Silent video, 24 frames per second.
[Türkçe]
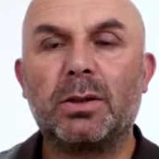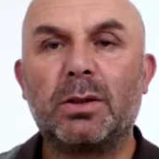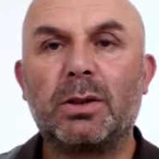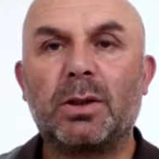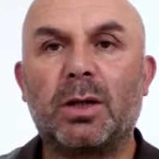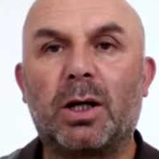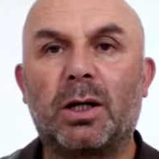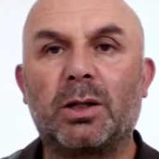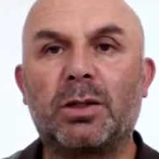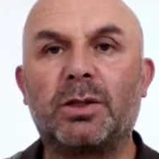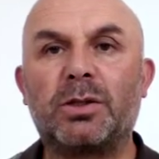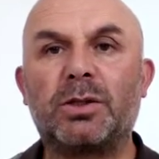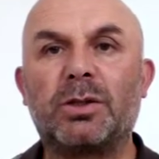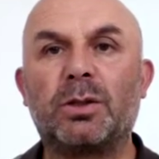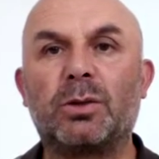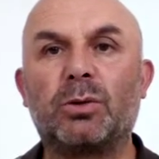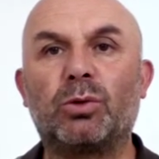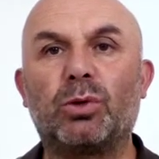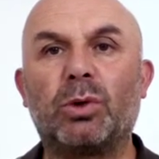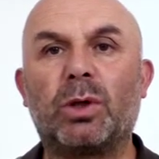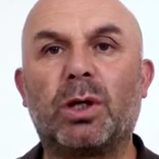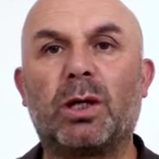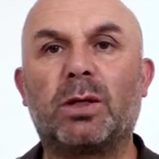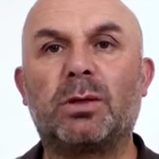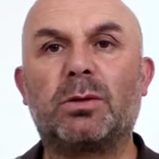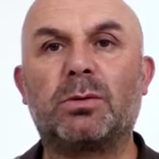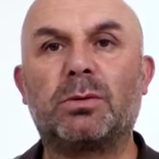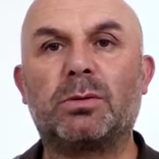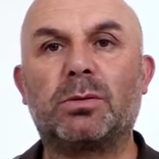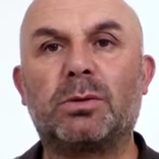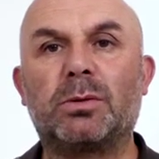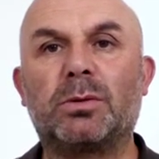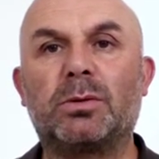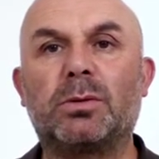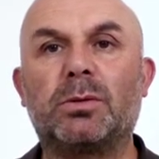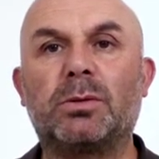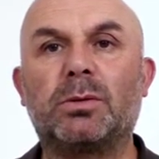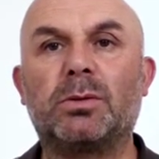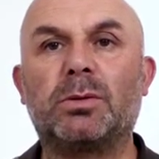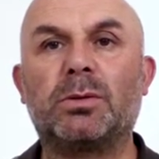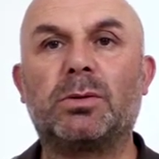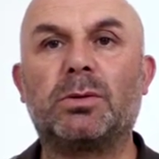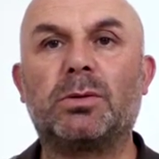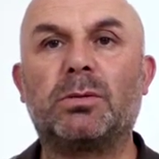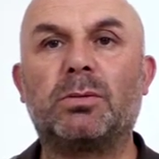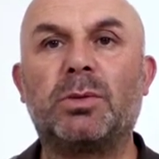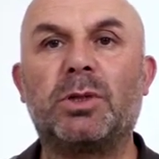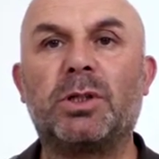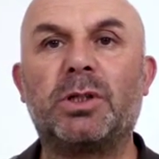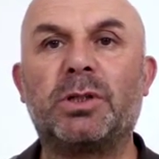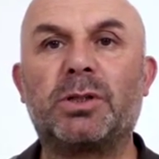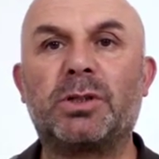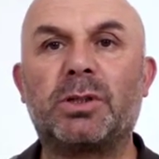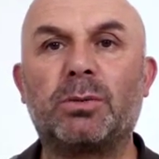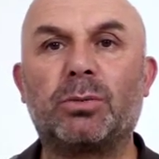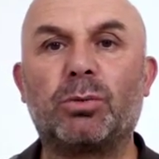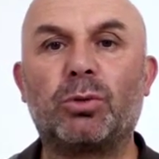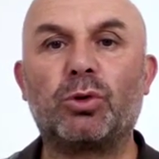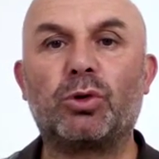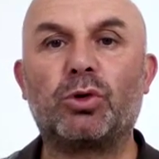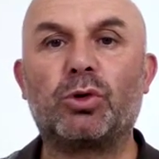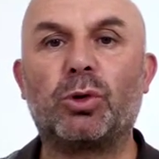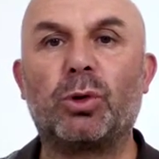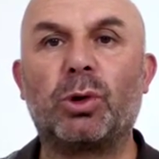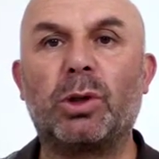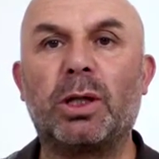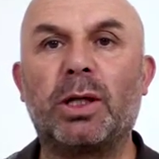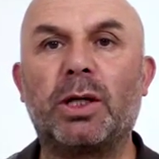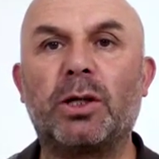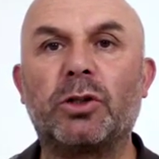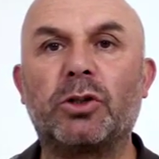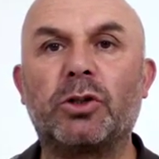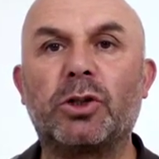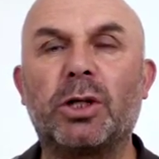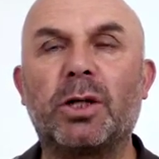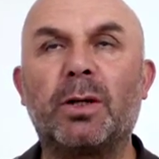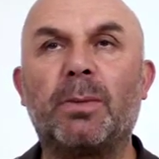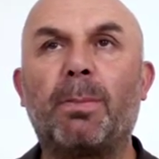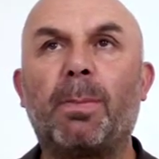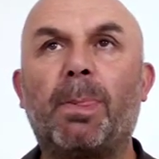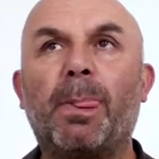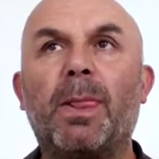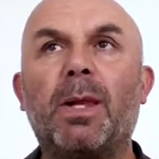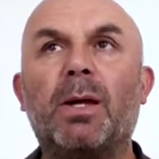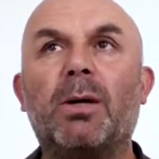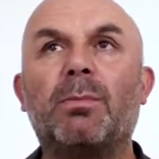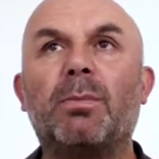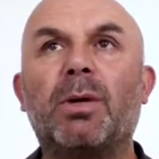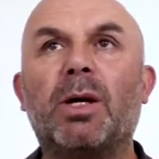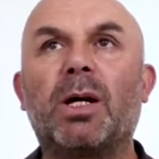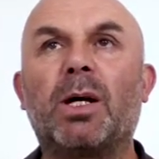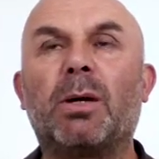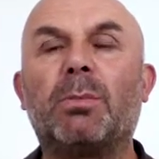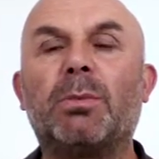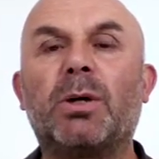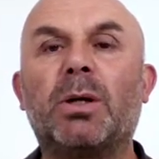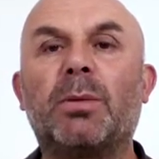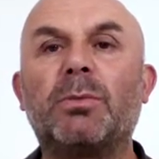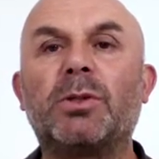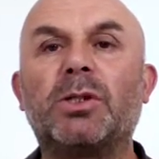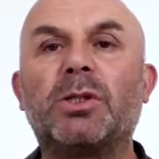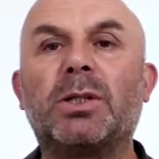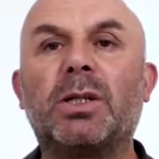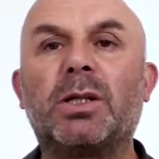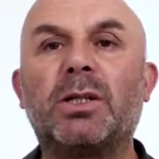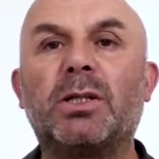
hadisini duyan e, birisi bunu söyleyince peygamberimizi de